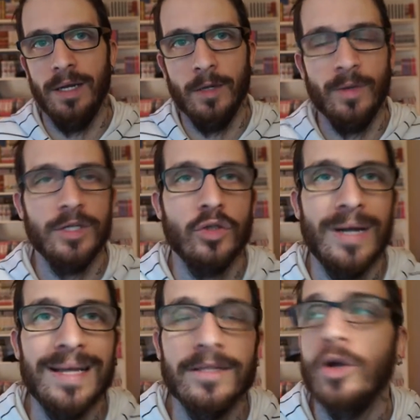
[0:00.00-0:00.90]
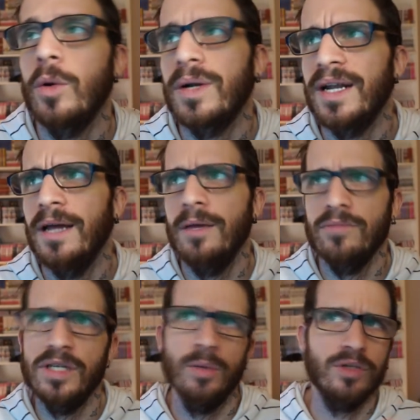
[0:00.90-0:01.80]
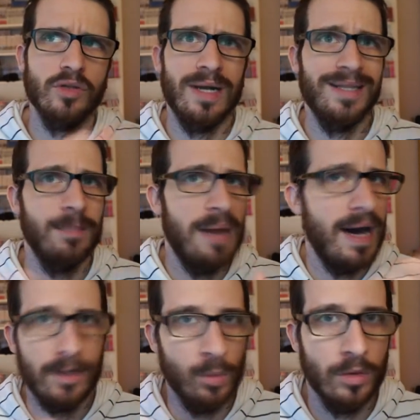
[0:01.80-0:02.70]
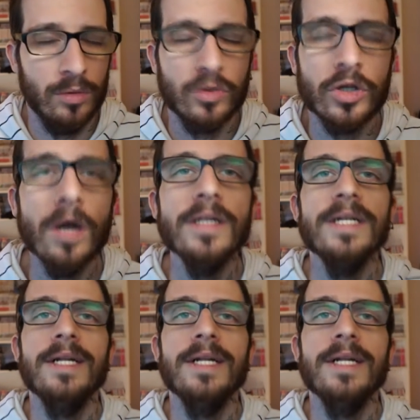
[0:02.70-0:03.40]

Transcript: in quel ristorante, no, quel, è un, sì, un ristorante, bar, comunque non lo so.